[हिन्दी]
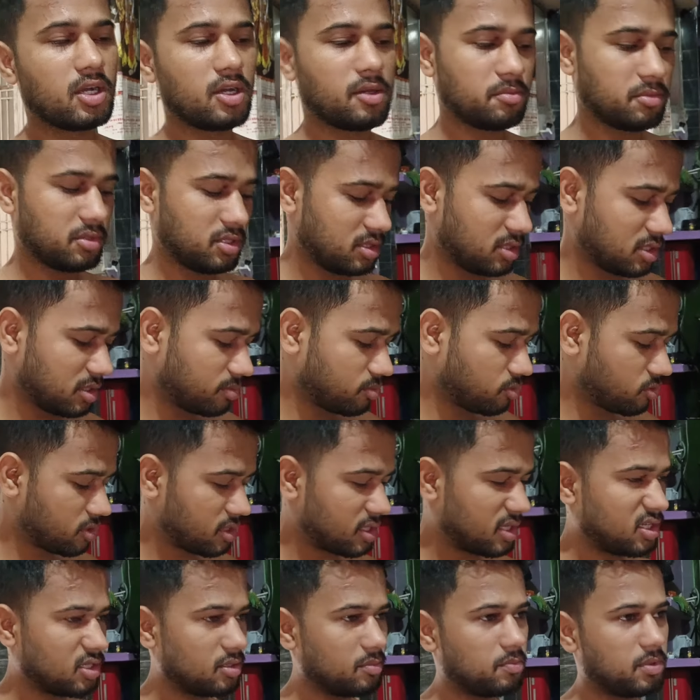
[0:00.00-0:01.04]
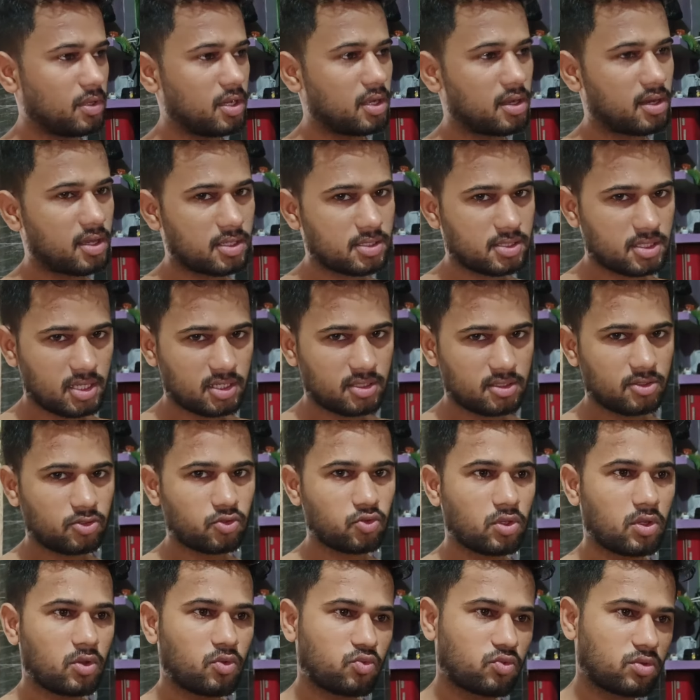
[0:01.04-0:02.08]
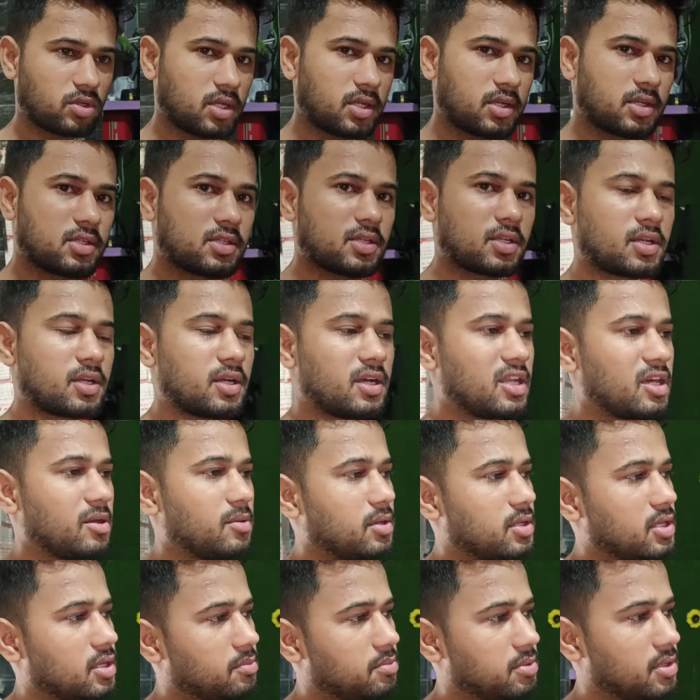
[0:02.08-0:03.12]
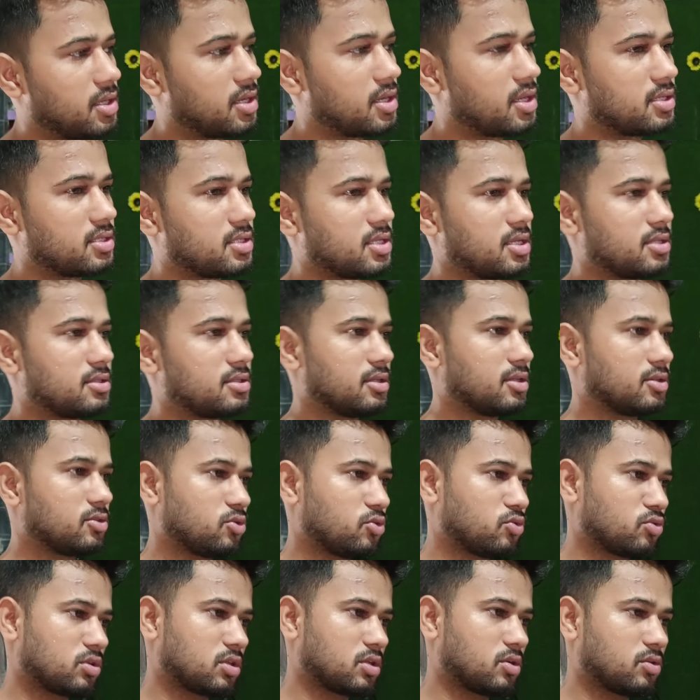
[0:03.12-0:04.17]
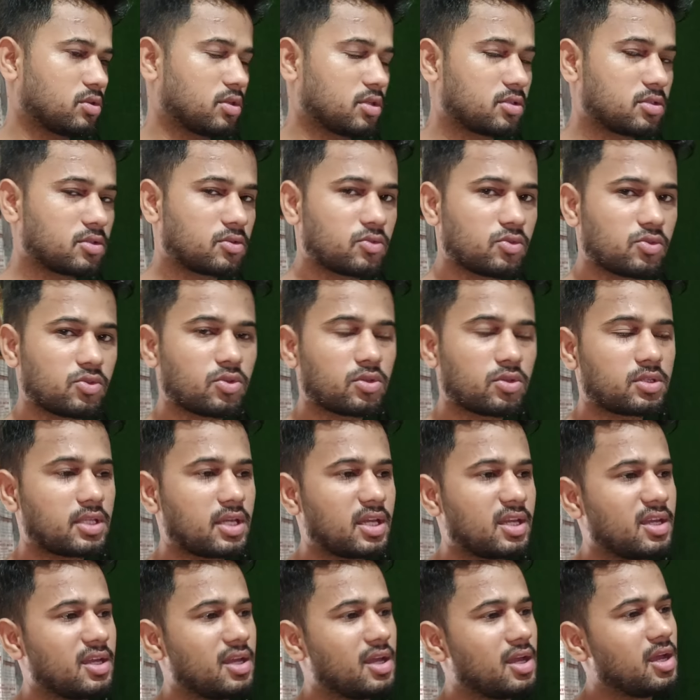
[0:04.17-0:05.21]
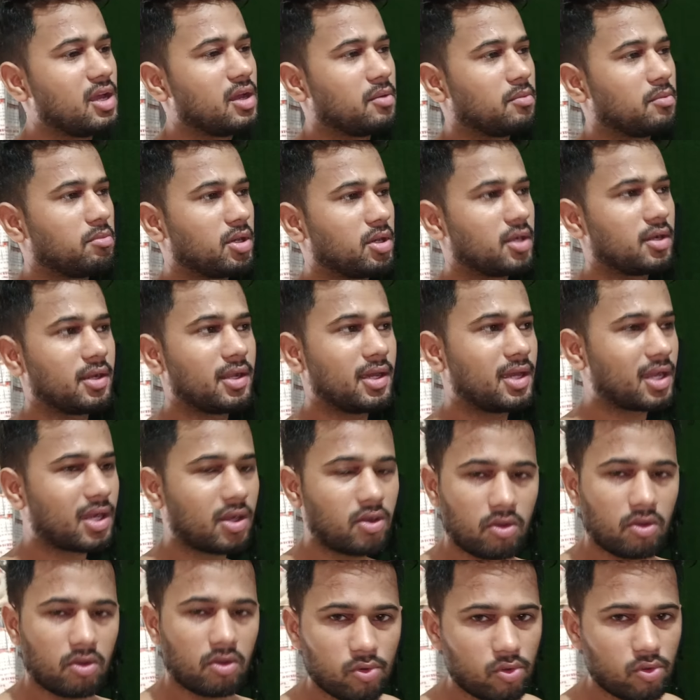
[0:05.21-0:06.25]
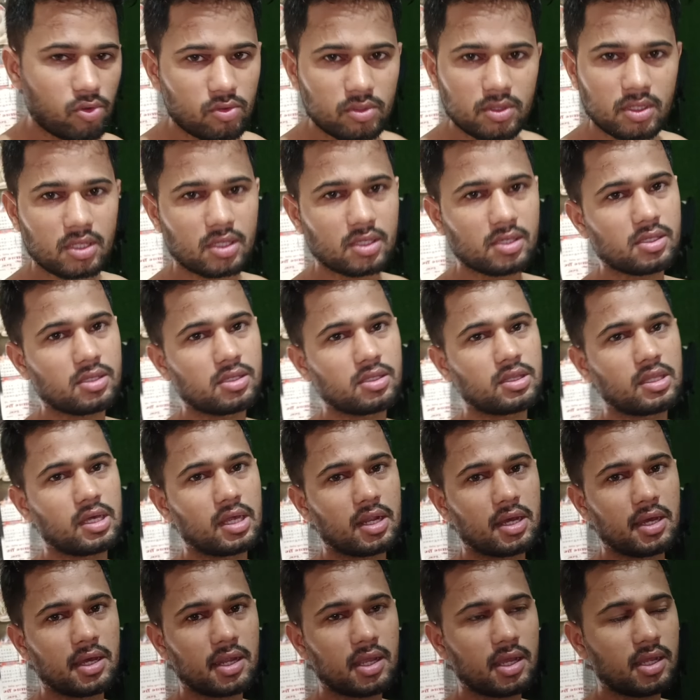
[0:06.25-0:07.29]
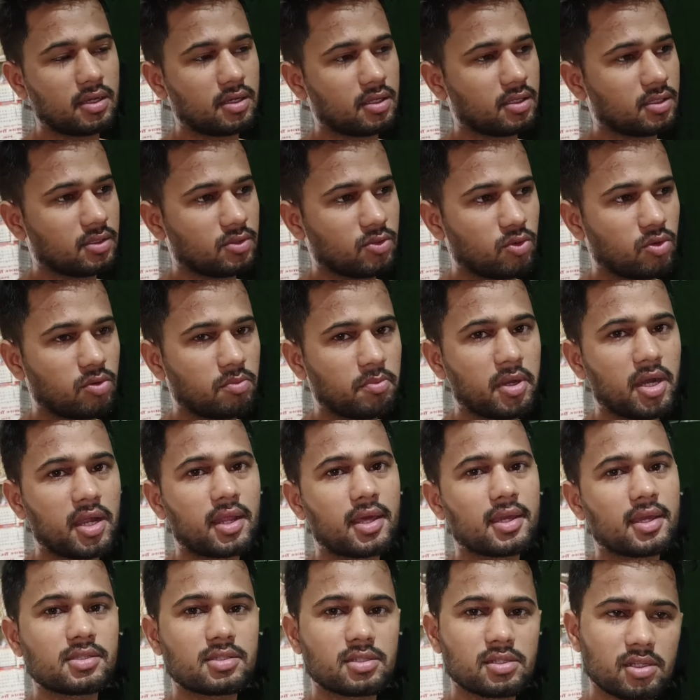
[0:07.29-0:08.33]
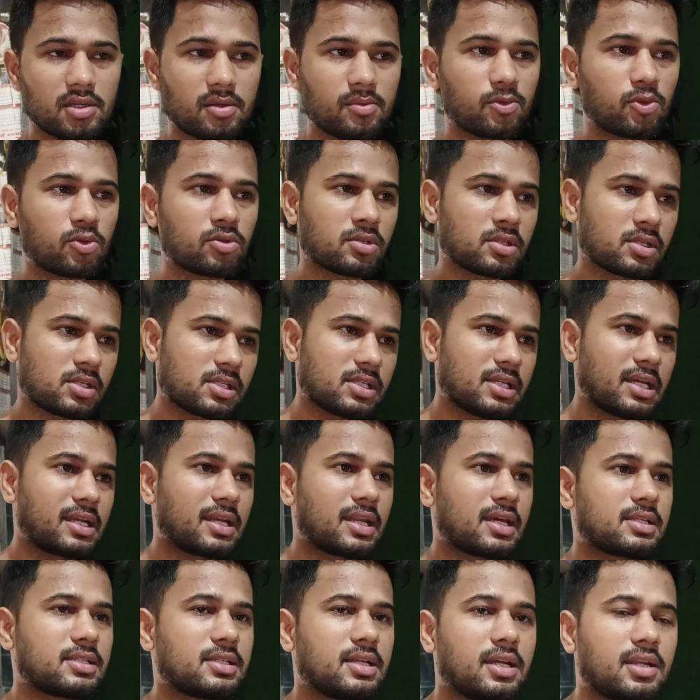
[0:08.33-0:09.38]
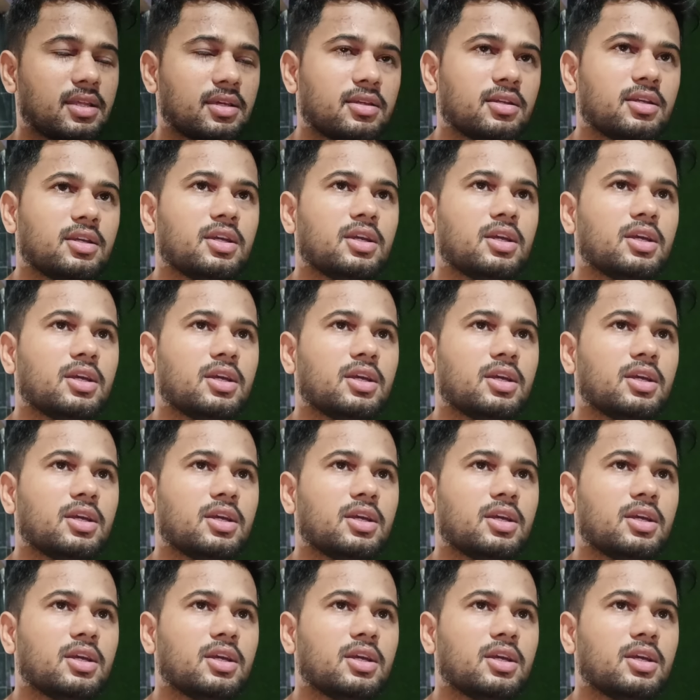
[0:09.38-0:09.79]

हम ये नहीं बोले कि फोना चाची जो है उनका नज़र ख़राब है या फोना चाची है जो उनके वजह से कुछ होता है बट नया गाँव हम लोग को नहीं इधर आ रहा है नहीं हो पा रहा है इसलिए हम लोग नहीं जाना चाह रहे